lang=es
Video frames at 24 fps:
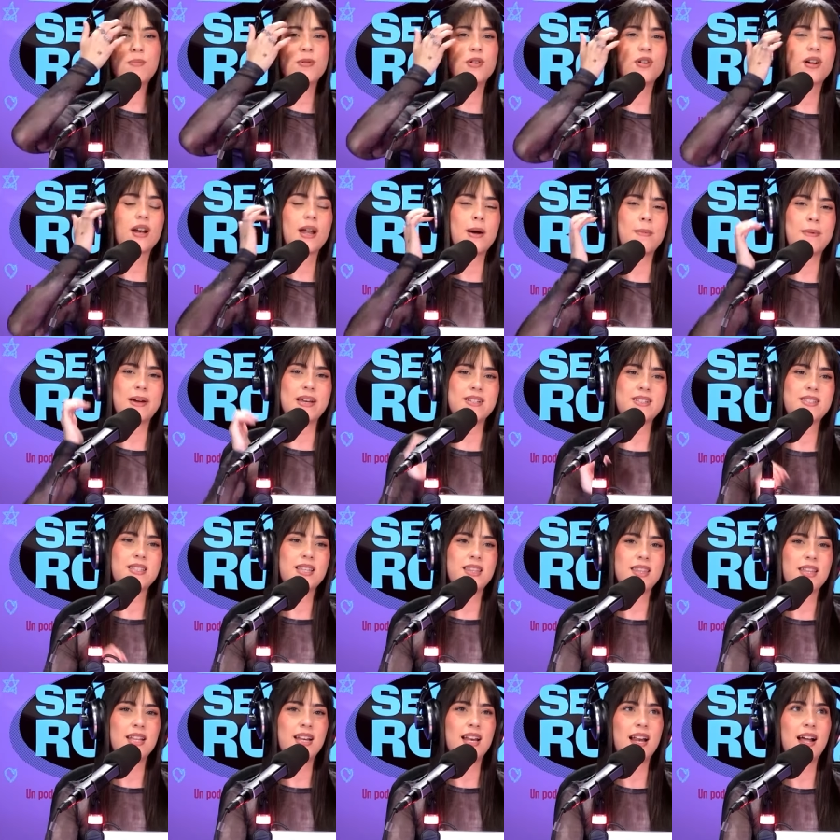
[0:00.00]
programa este
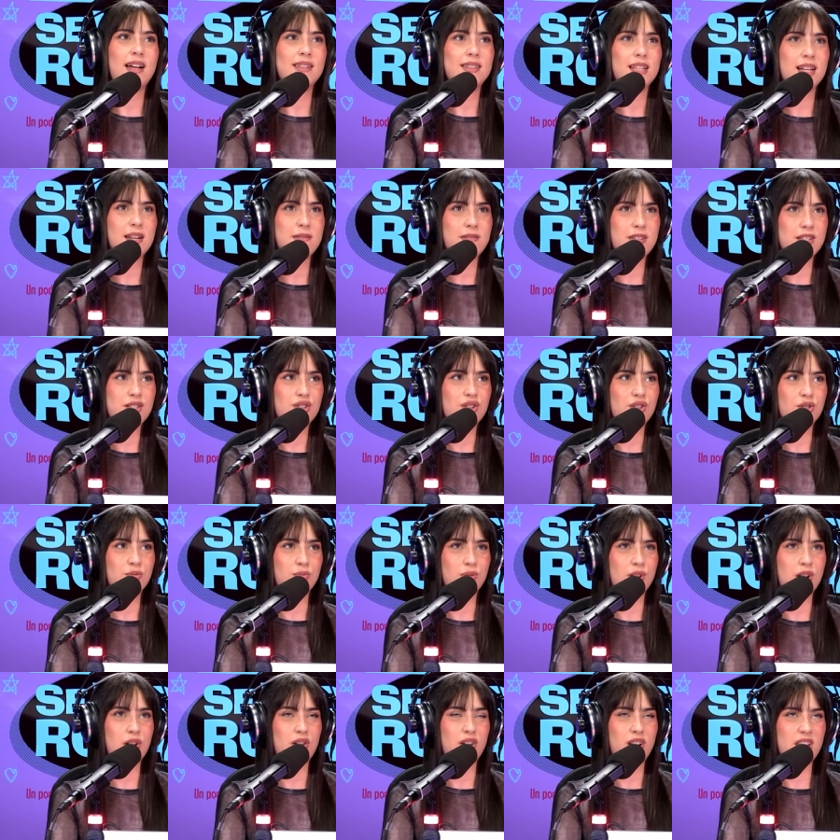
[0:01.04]
de la televisión,
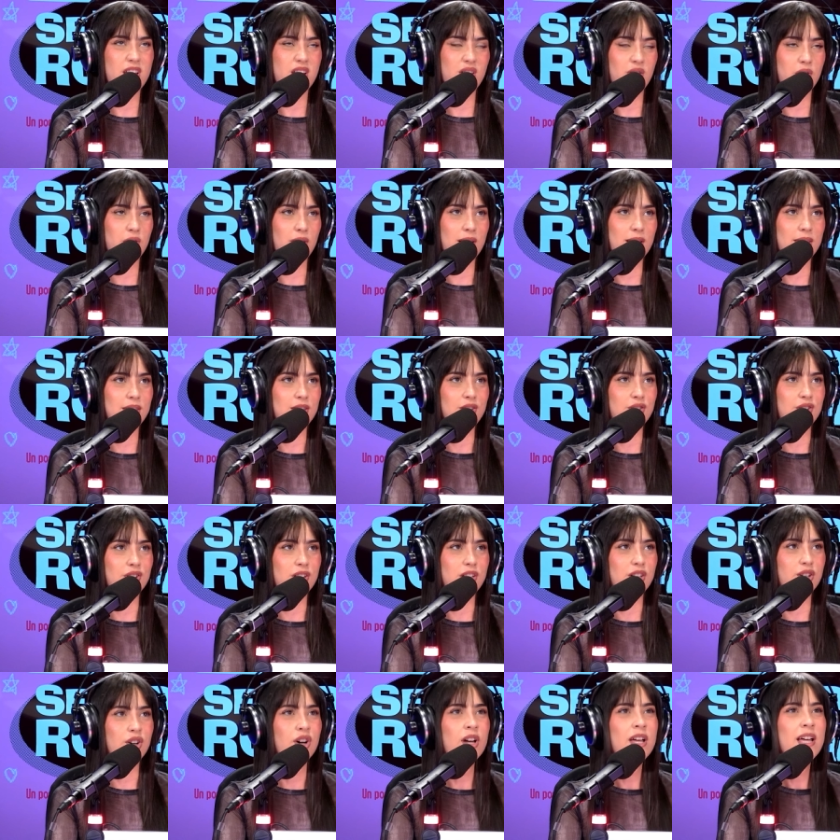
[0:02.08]
bueno, ahora ya no lo hacen, yo
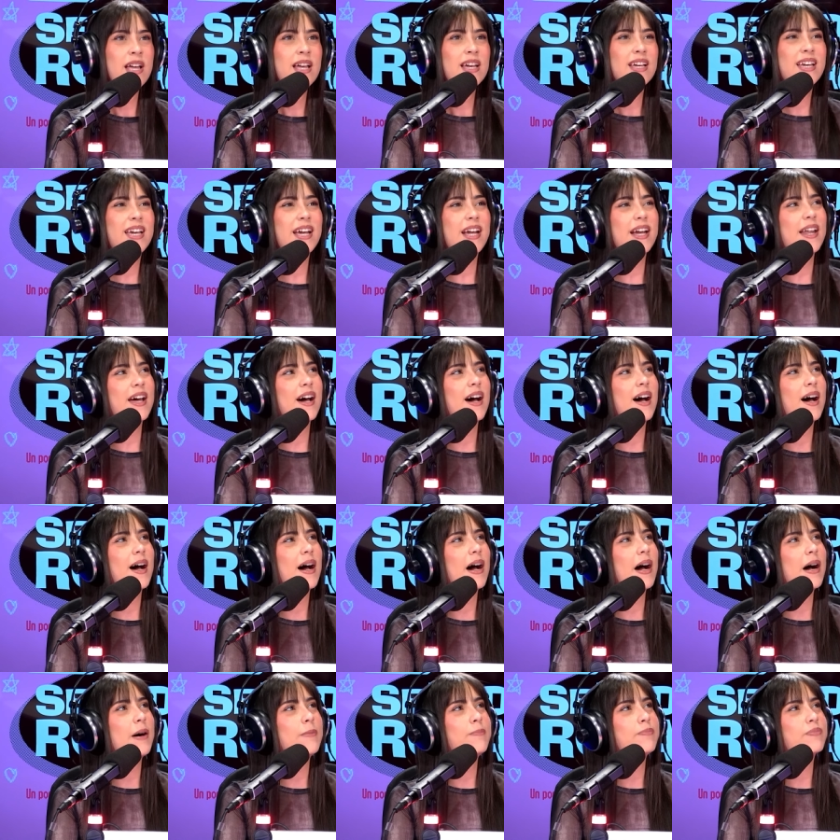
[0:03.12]
creo, que
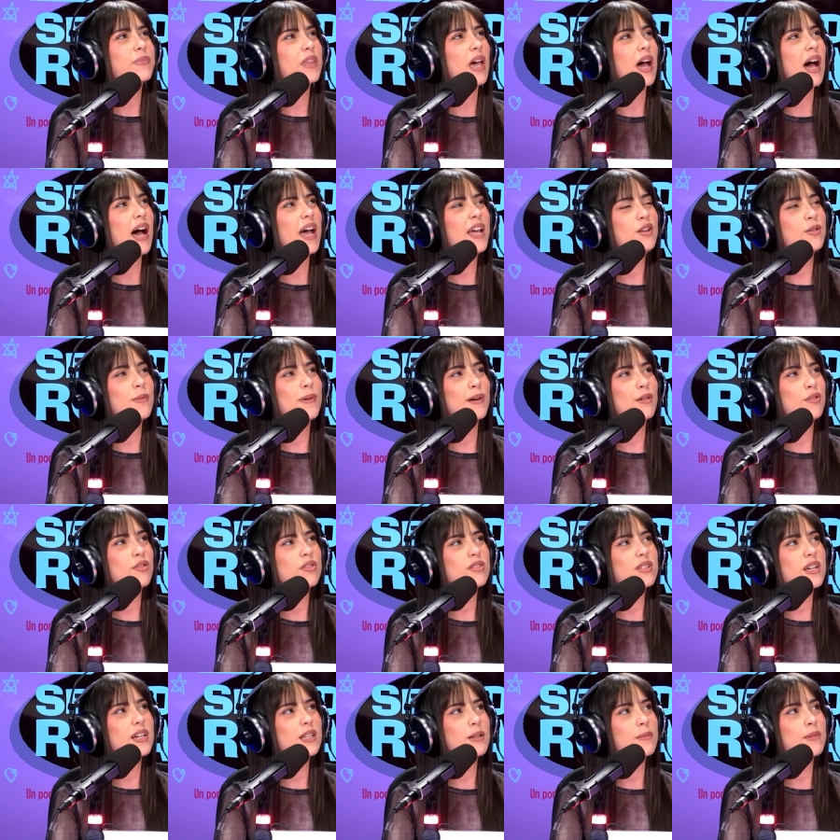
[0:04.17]
era ay, no me acuerdo
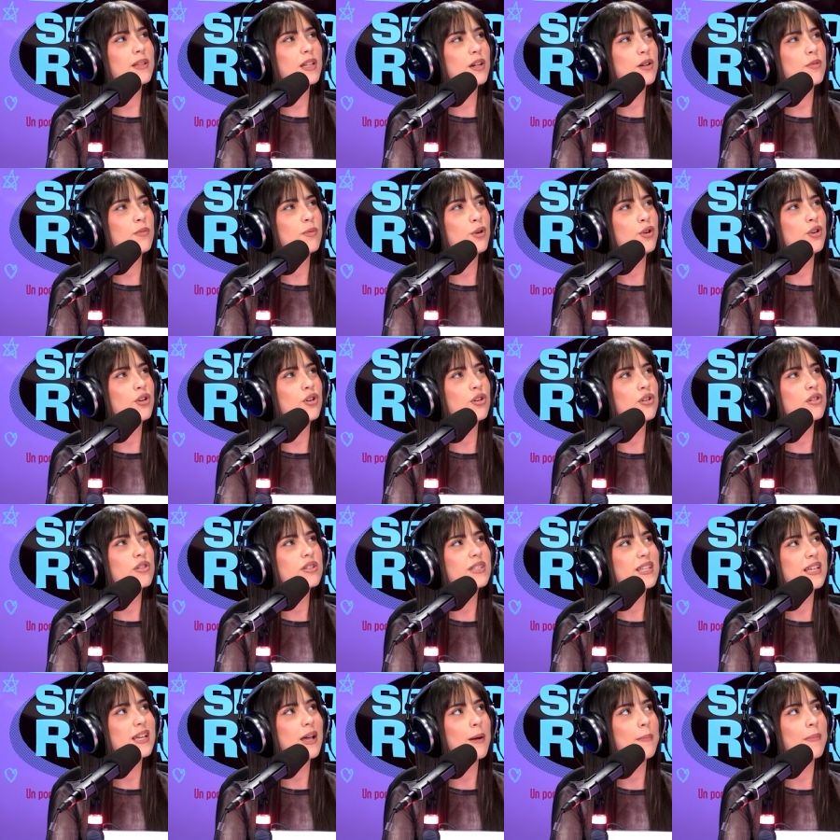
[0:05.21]
exactamente cómo
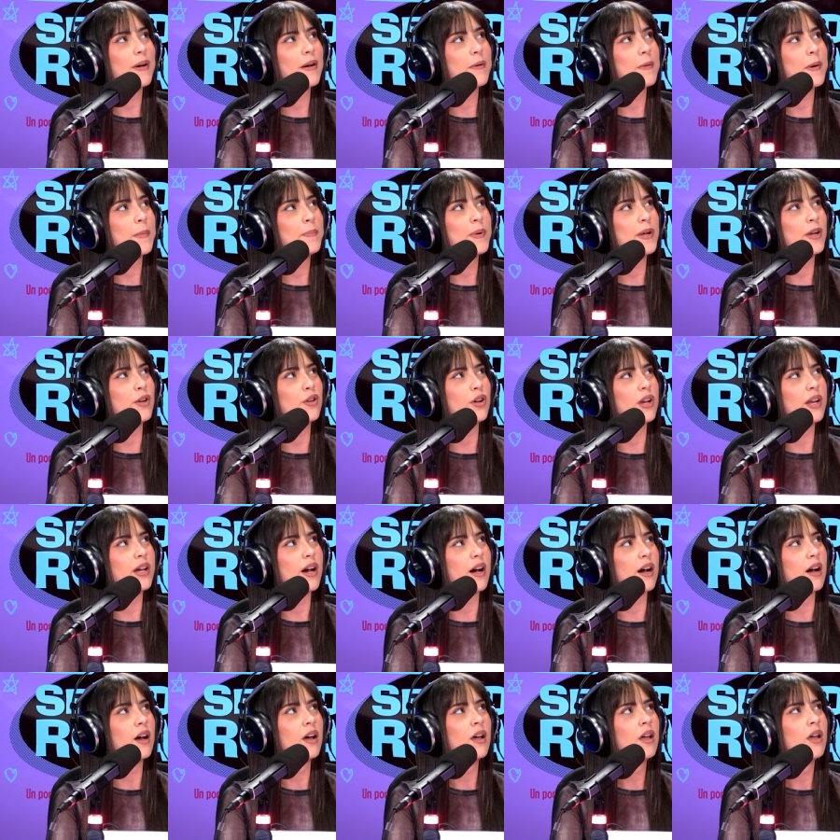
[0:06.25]
se llamaba, pero
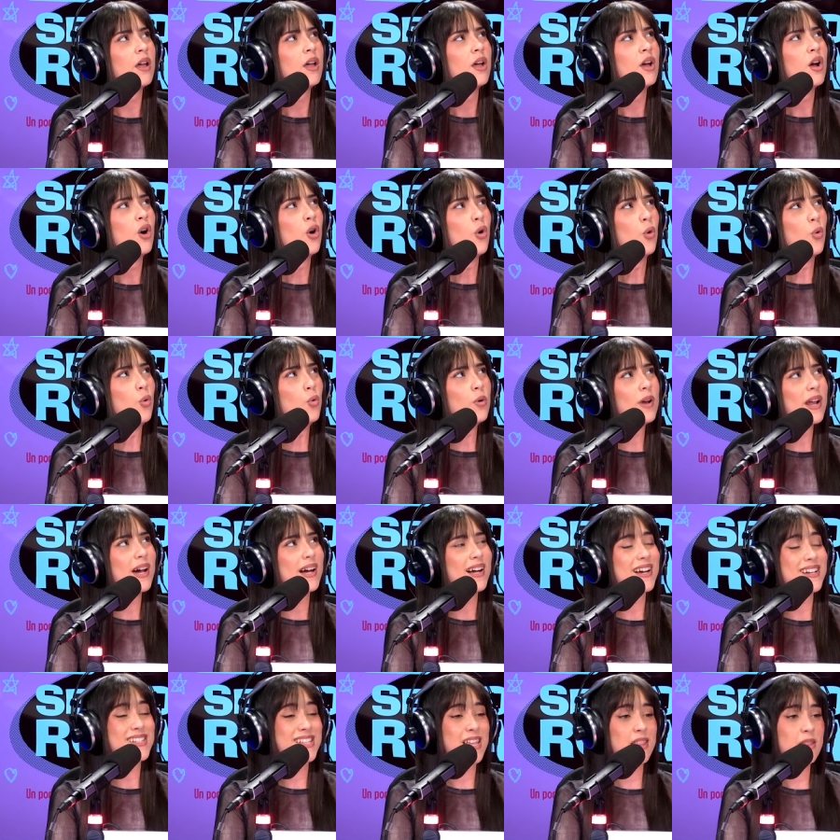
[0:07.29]
era una
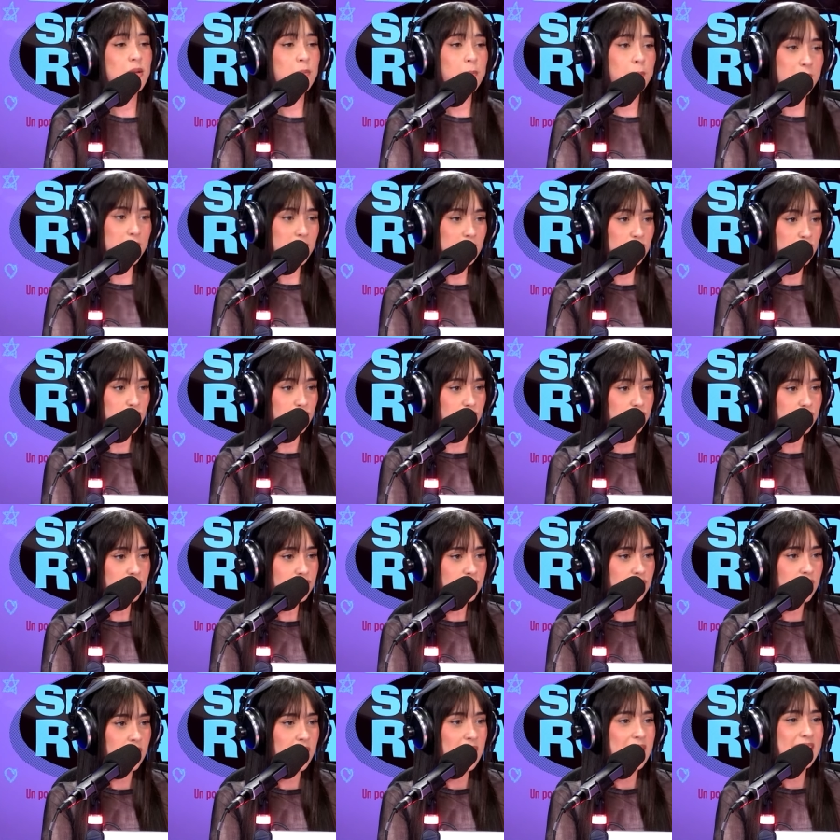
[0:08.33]
casa de
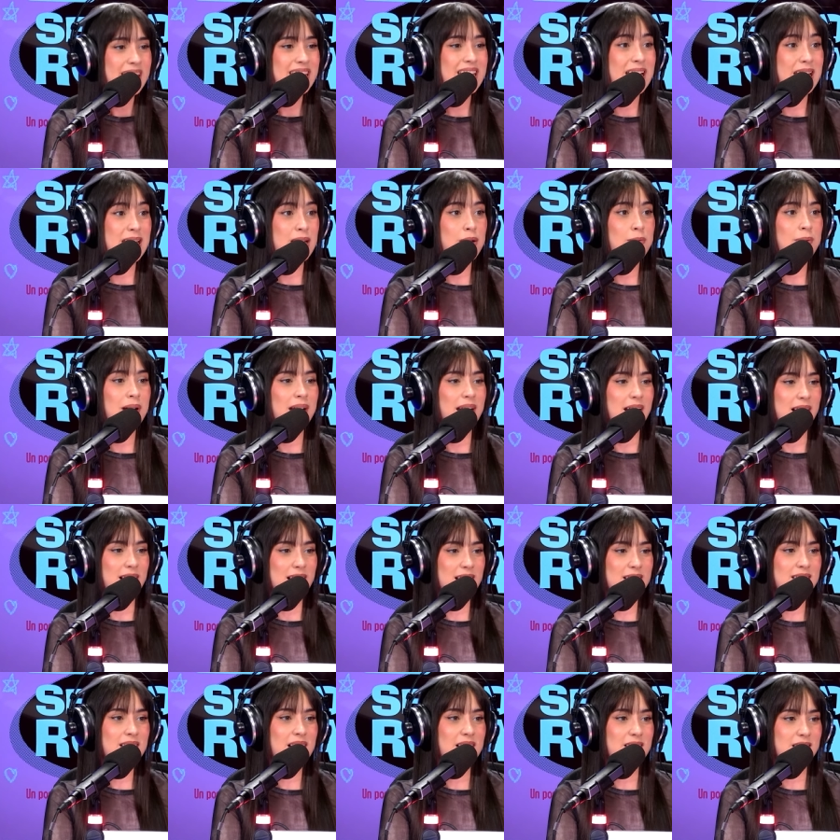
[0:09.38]
empeños que iban a
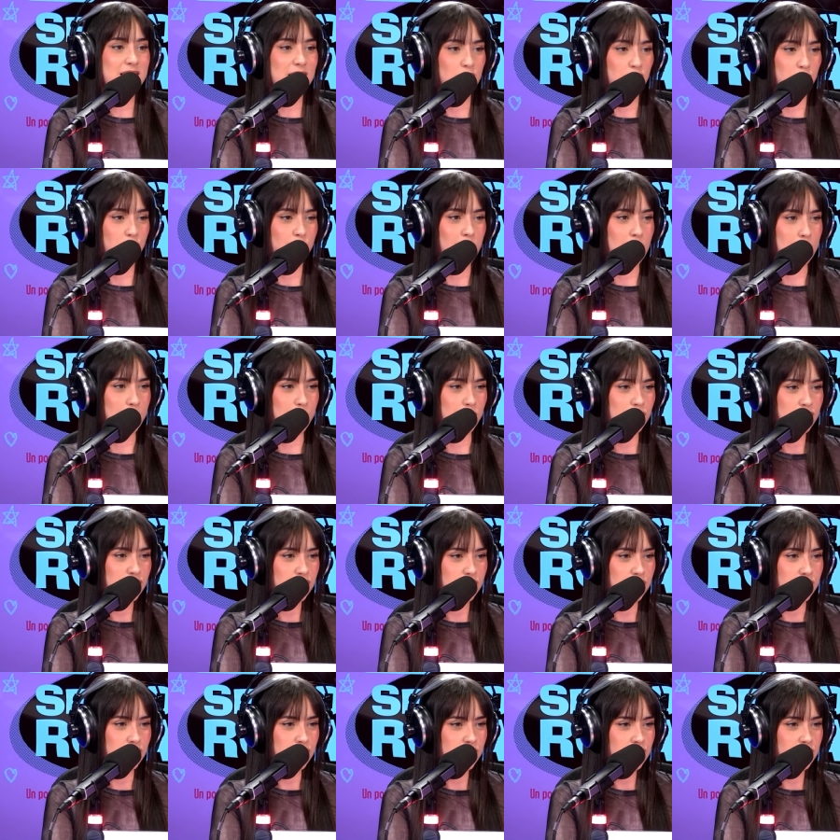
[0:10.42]
casas de los
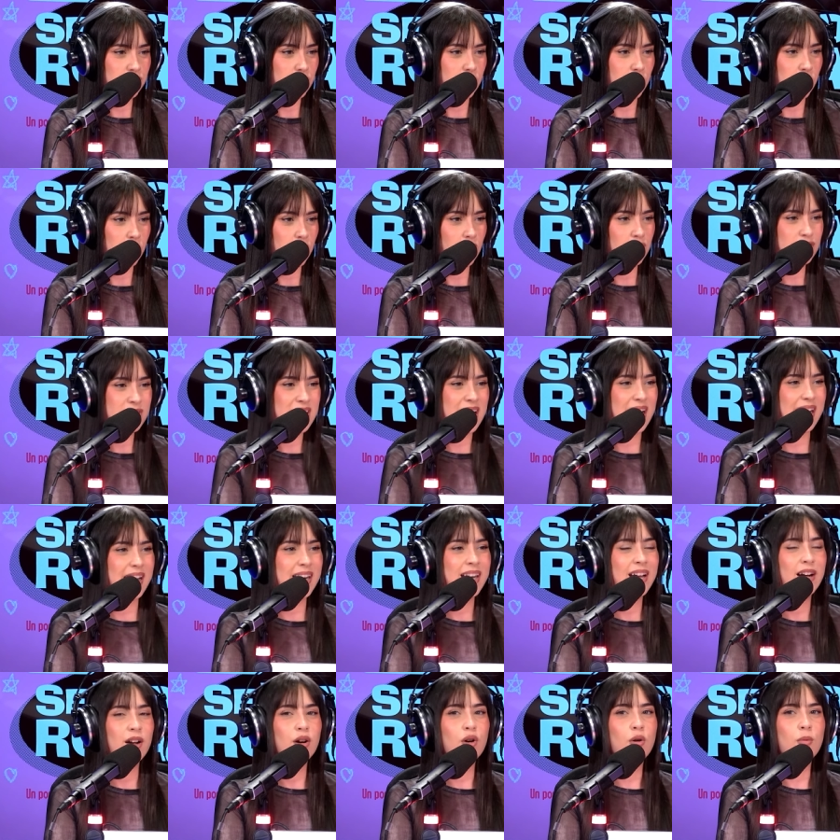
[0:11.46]
famosos. O sea,
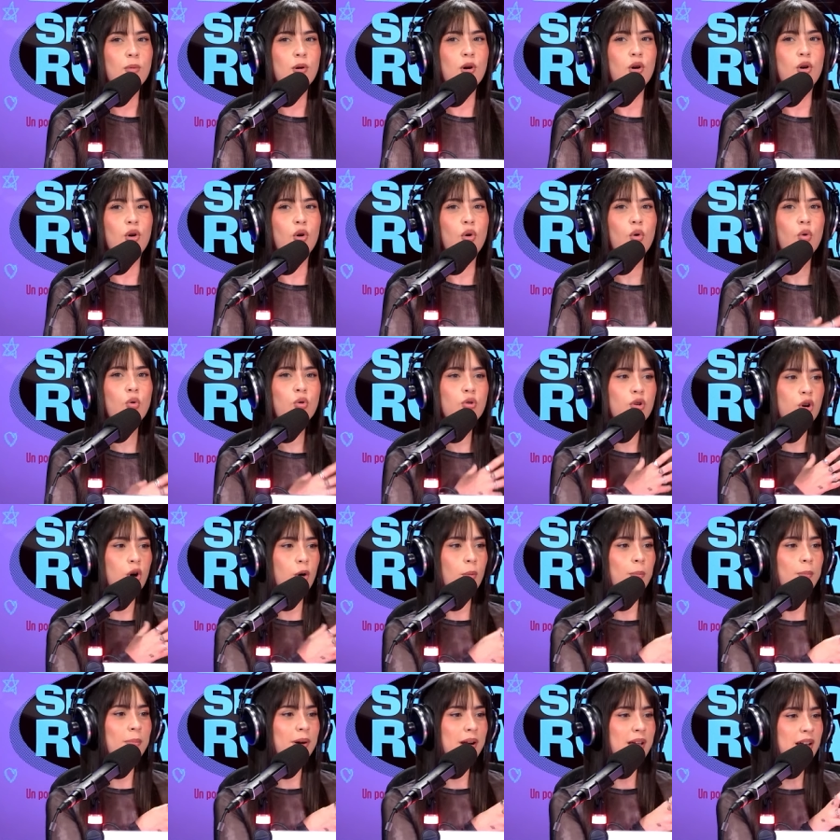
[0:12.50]
eran como un
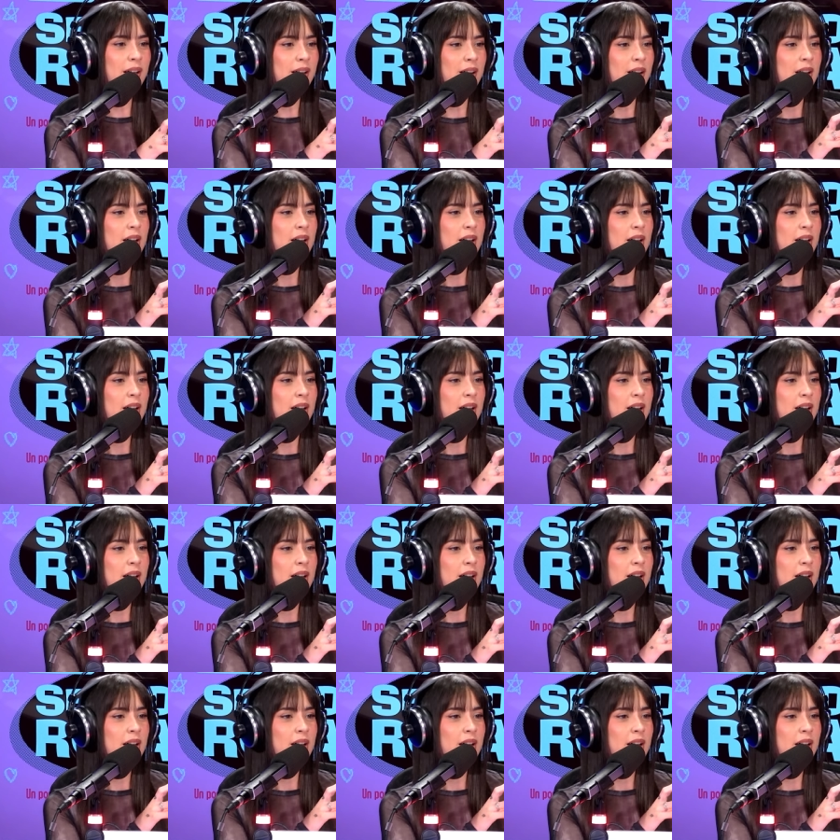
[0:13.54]
hombre.